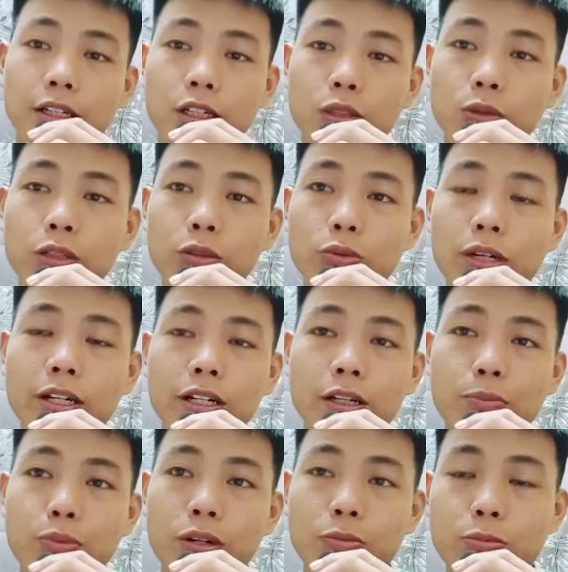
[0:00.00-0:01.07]
Nah tuan-tuan
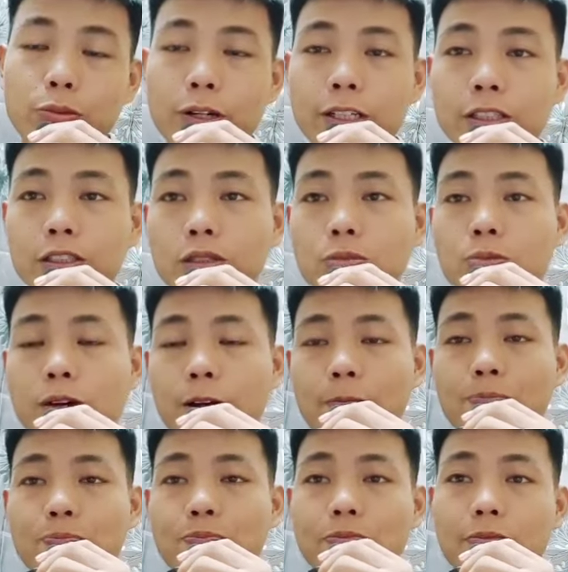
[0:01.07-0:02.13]
dan puan-puan semua,
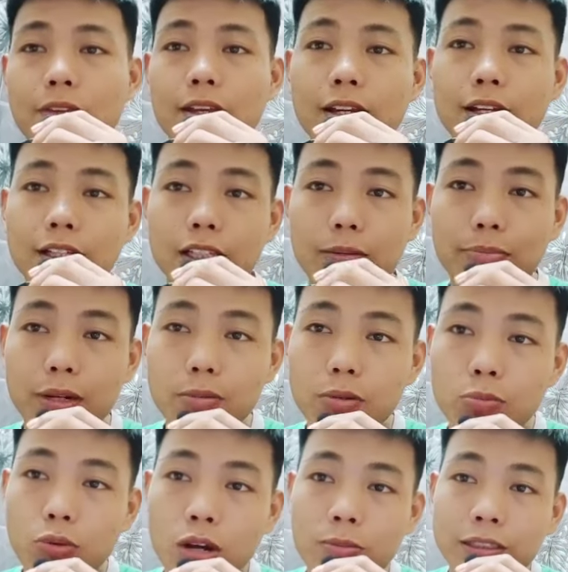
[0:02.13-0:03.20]
tanpa
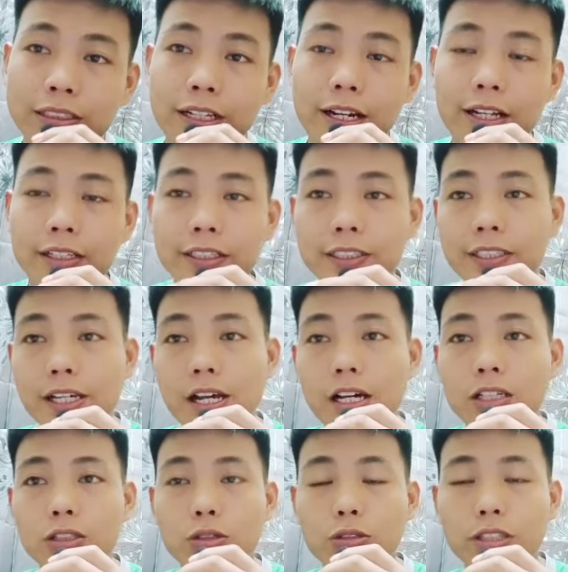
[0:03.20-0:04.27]
membuang masa lagi saya
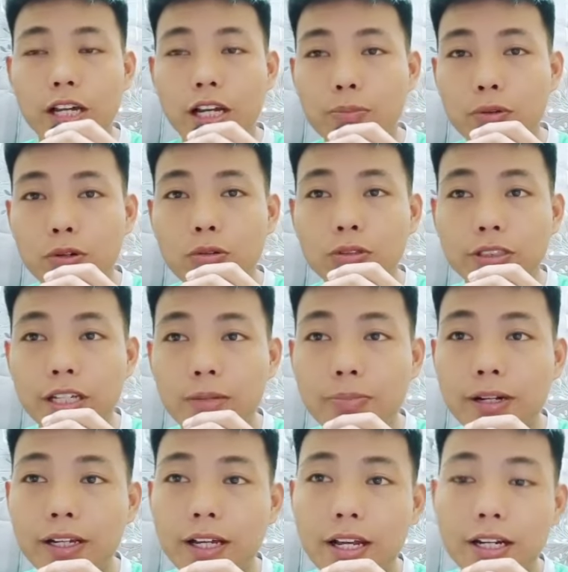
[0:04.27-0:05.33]
akan teruskan perkongsian
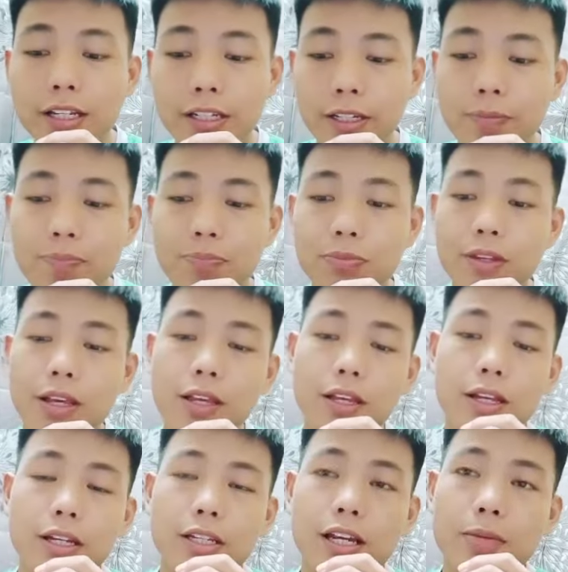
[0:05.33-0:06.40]
pada kali ini.
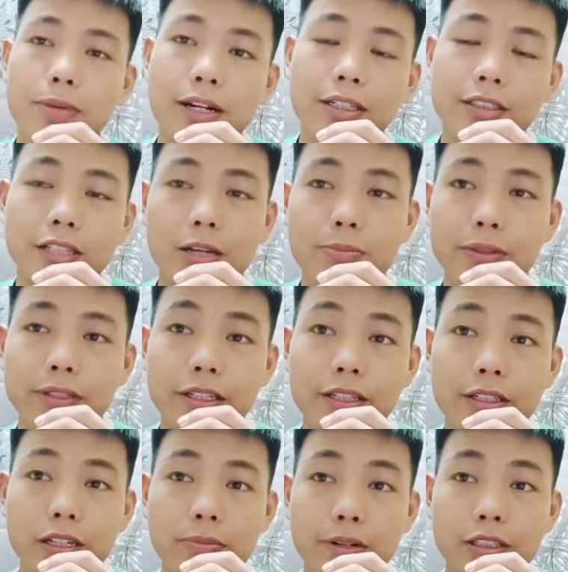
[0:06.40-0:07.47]
Yang mana saya petik
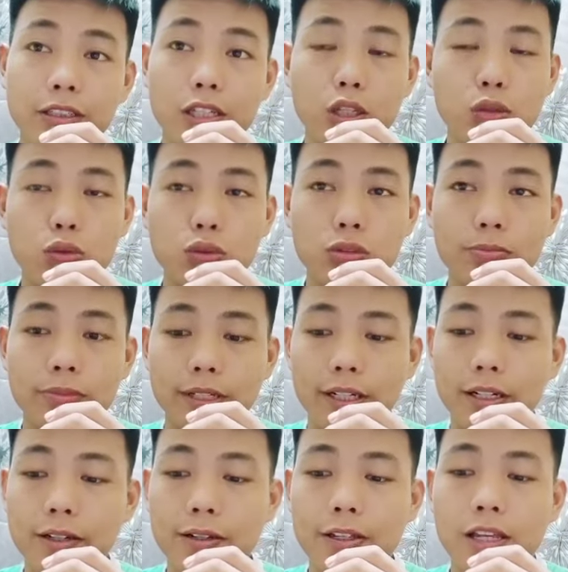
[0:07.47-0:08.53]
daripada satu
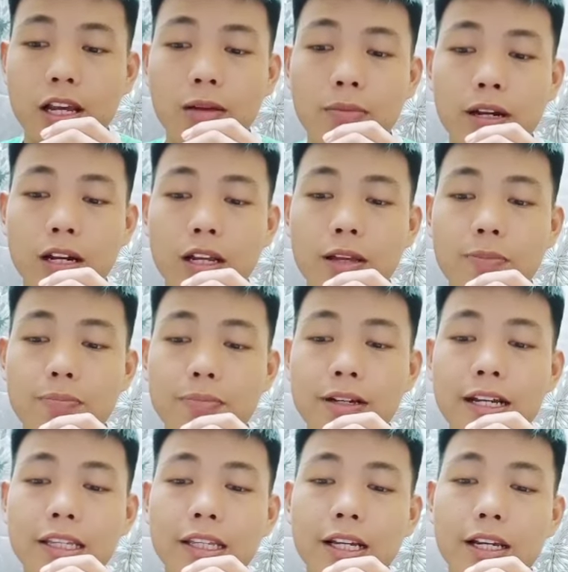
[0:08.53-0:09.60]
sumber yang mana
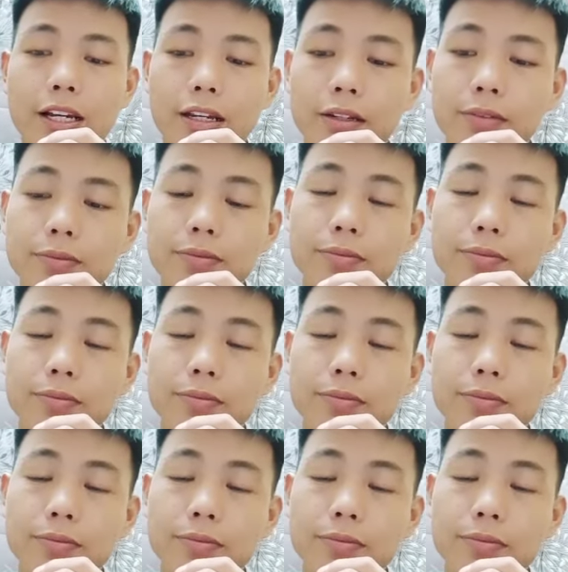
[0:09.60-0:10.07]
mengatakan